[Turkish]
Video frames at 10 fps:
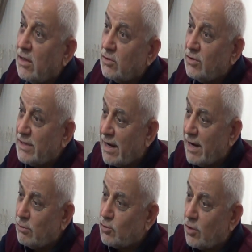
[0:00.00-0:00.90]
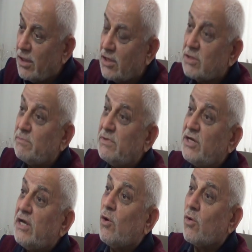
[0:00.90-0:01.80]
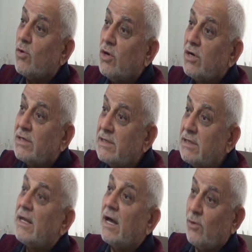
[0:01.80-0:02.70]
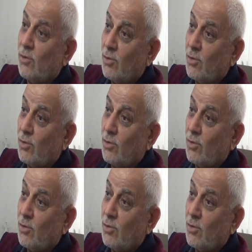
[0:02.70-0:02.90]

zerre şu kadarcık bir şey yok. Kıl dahi yok.